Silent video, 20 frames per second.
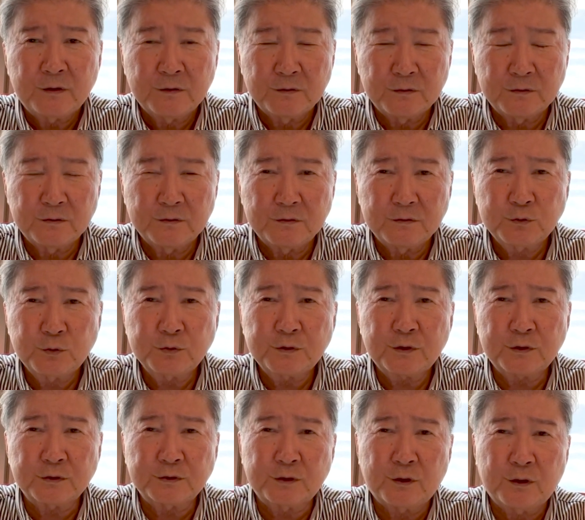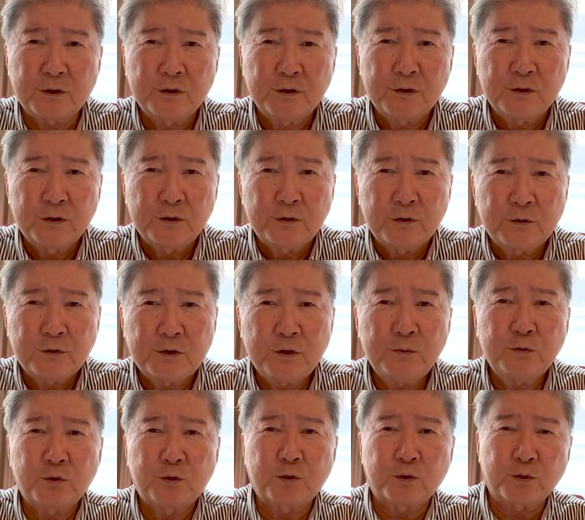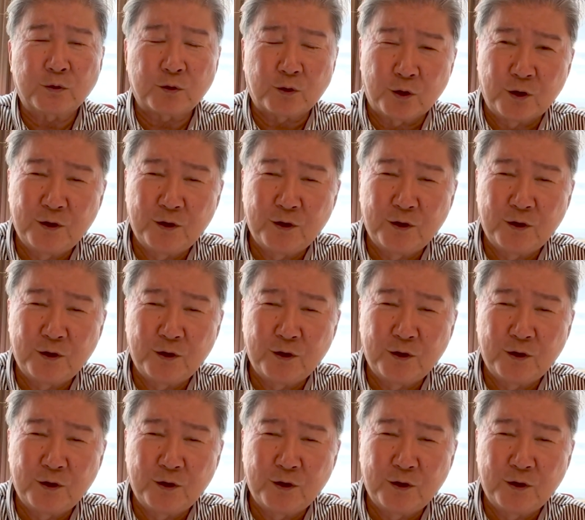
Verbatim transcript: うん。そしたらさ、剣もほろろ。